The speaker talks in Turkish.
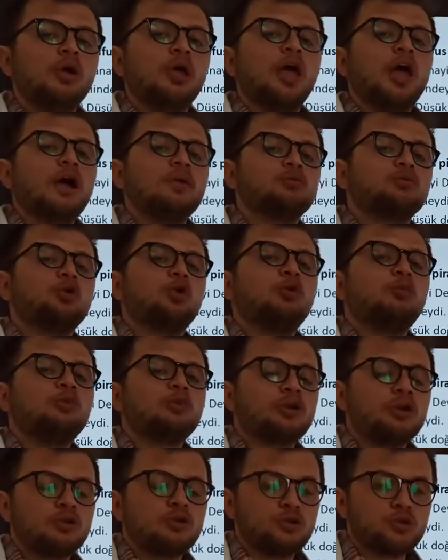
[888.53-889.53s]
Hem doğum
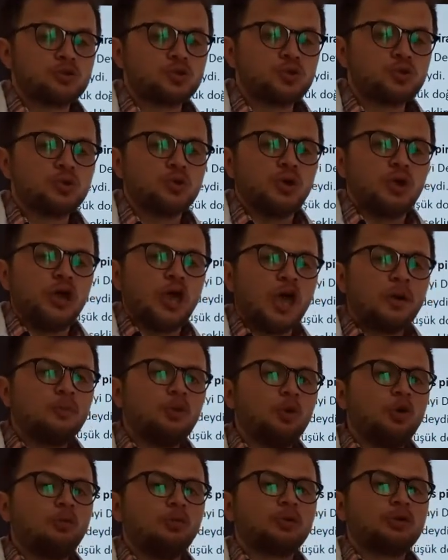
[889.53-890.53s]
oranı düşük hem
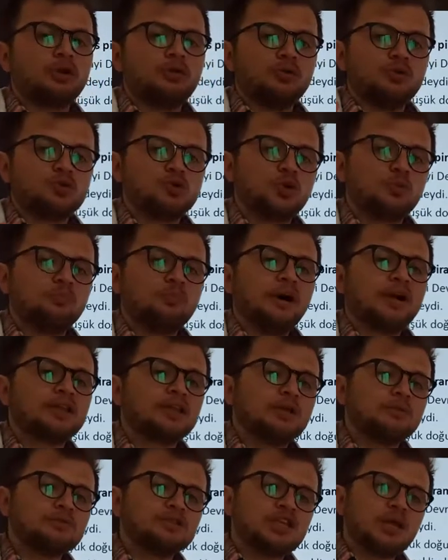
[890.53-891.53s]
ölüm oranı düşük.
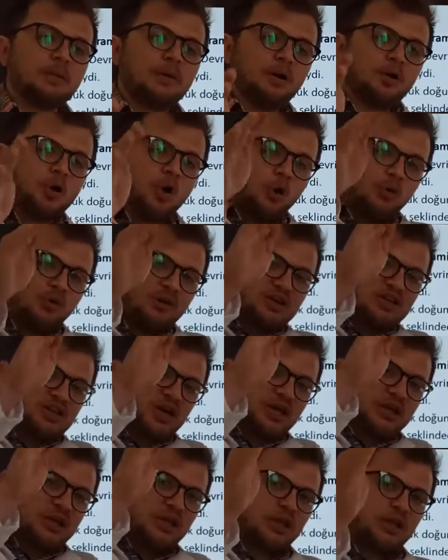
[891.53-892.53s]
Baktığımız zaman kovan
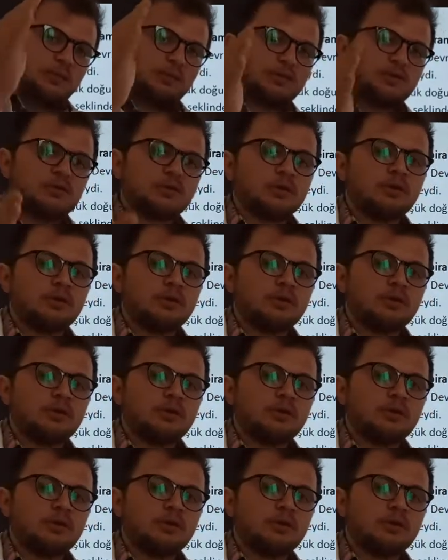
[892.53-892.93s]
şeklinde bir